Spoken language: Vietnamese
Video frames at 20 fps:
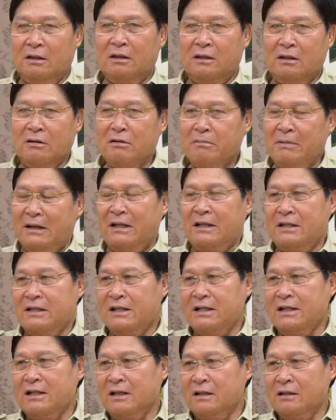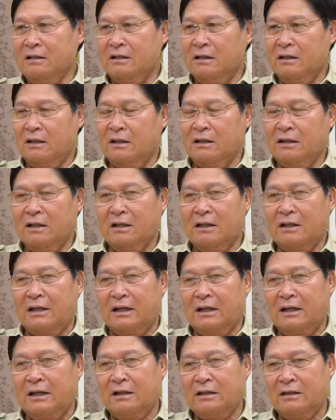Thì trong cái bệnh lý trĩ thì người ta
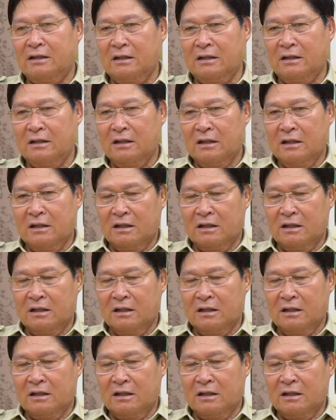thấy là thì